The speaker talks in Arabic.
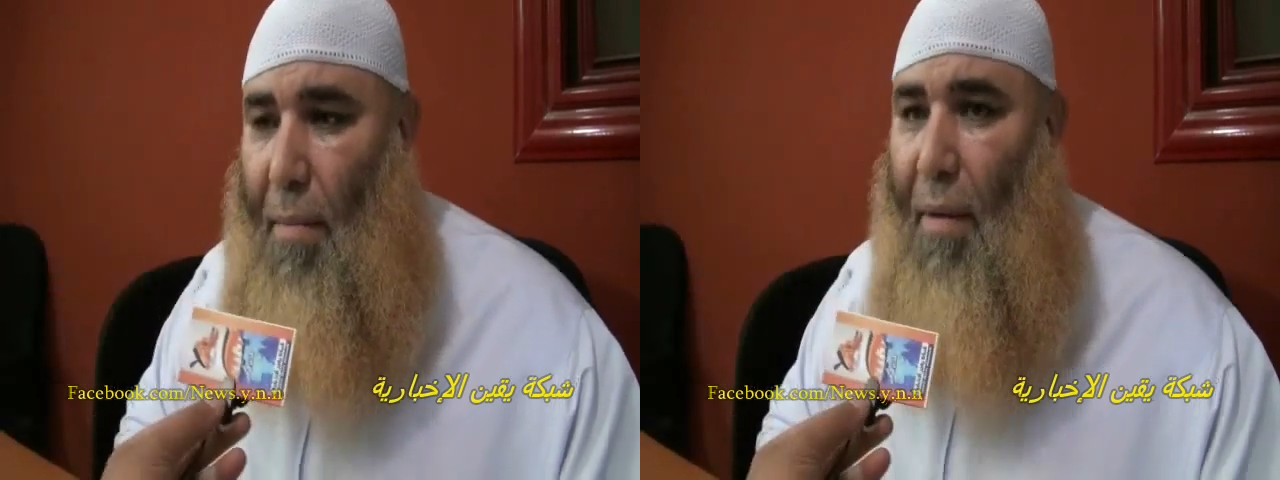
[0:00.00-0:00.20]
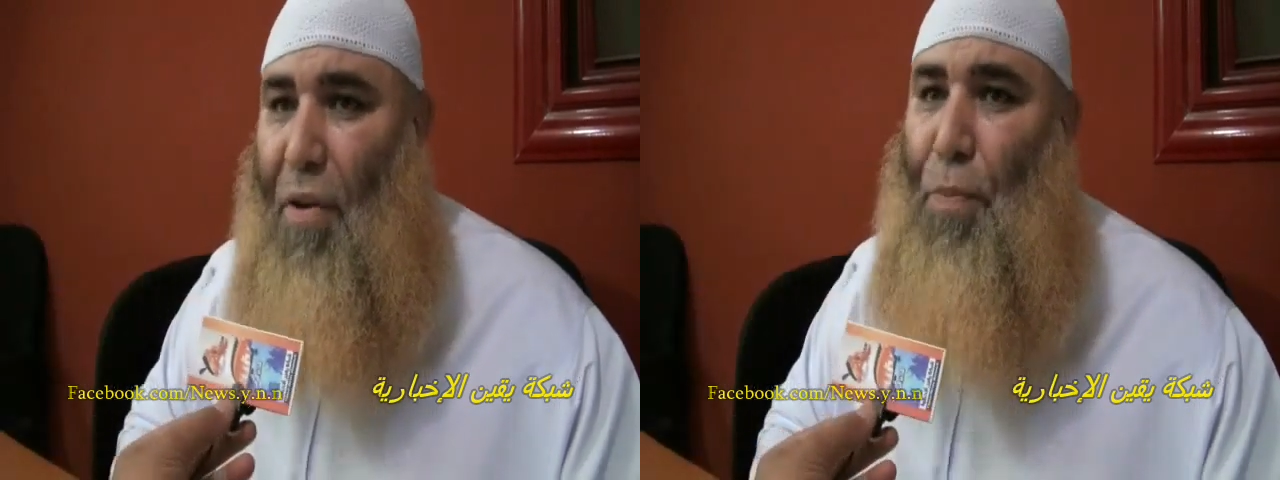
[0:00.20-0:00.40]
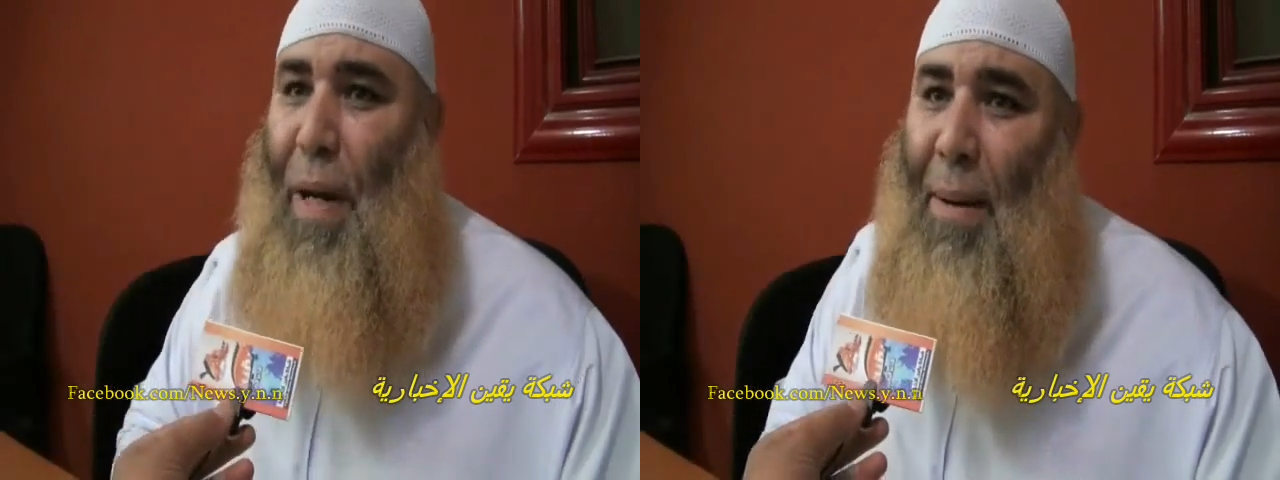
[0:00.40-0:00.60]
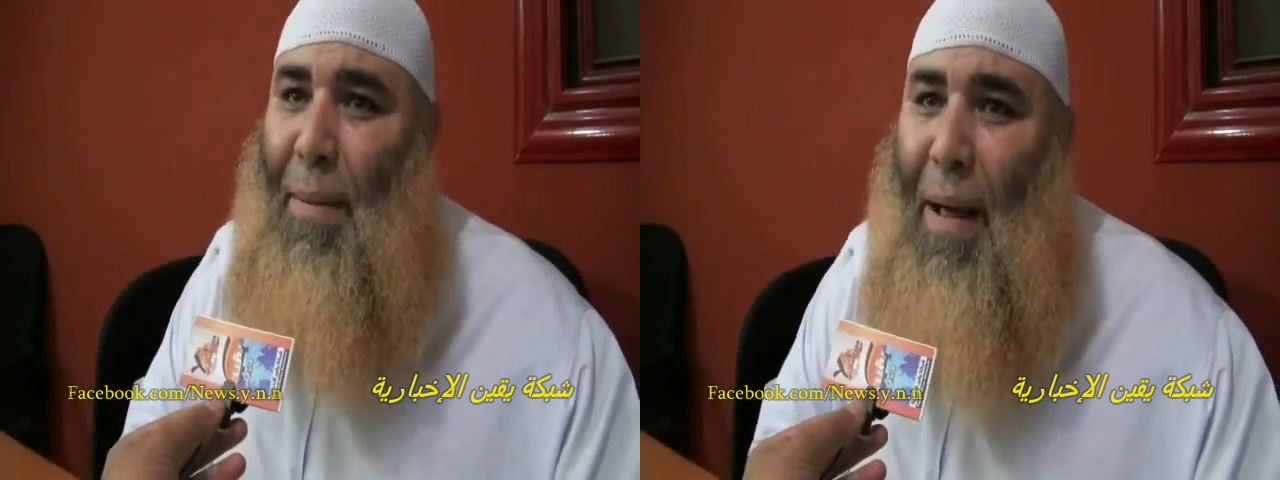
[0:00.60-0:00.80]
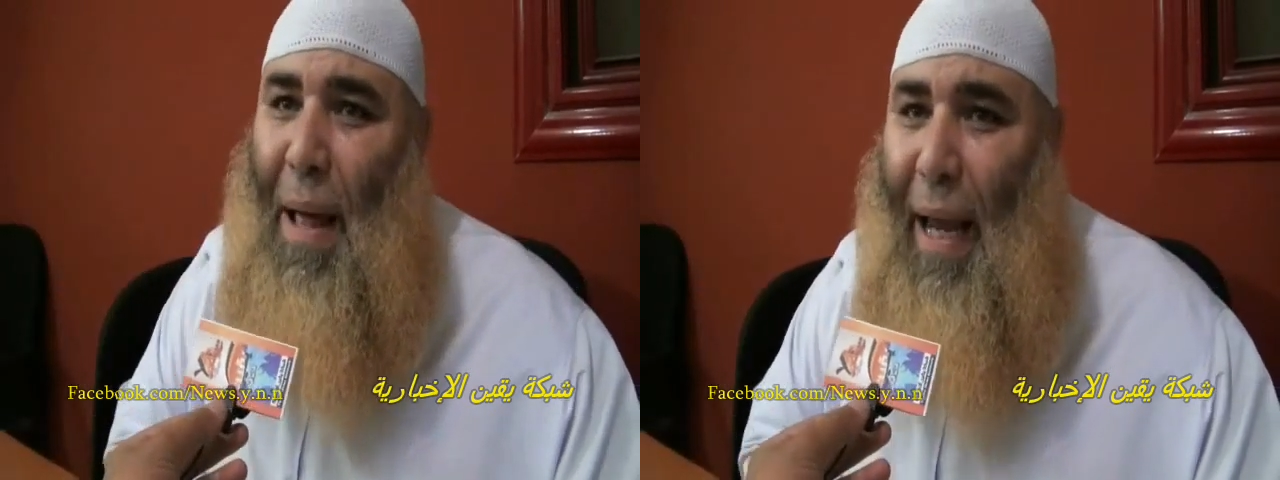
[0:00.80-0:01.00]
ما فيش
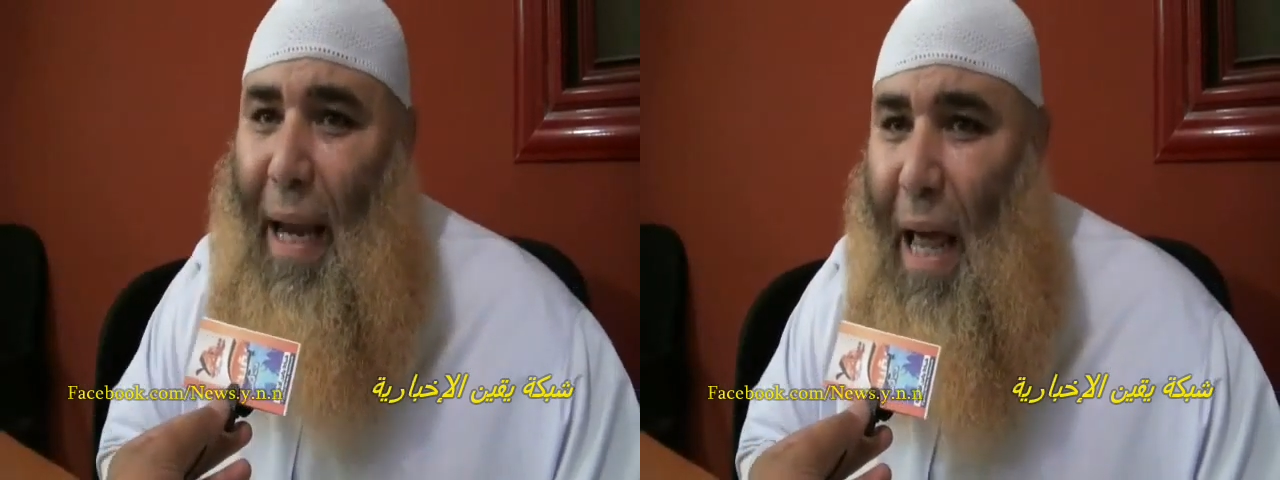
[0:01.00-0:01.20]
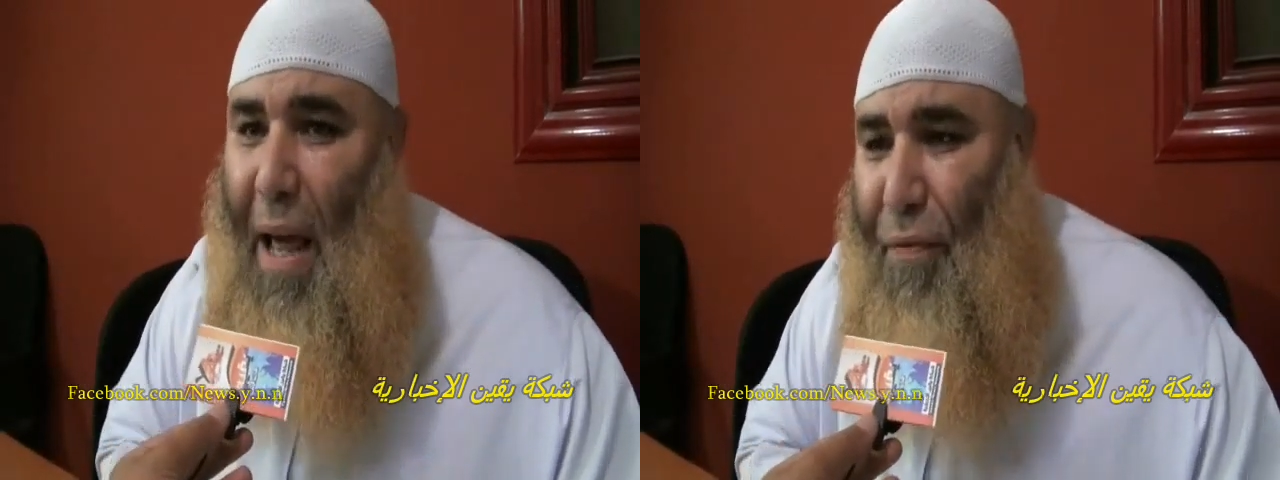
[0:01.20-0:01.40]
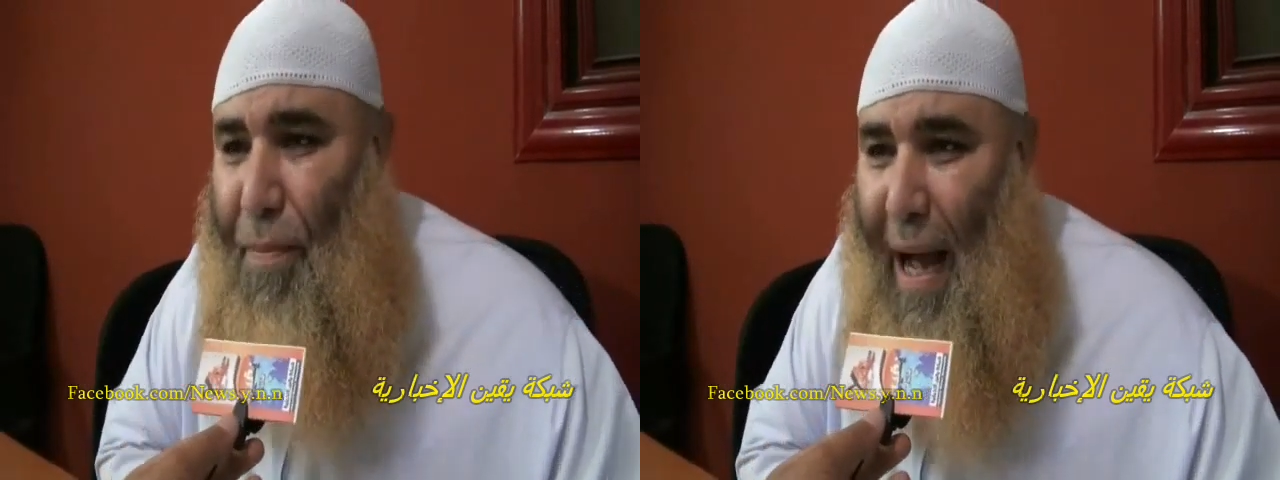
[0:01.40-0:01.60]
بينا خلاف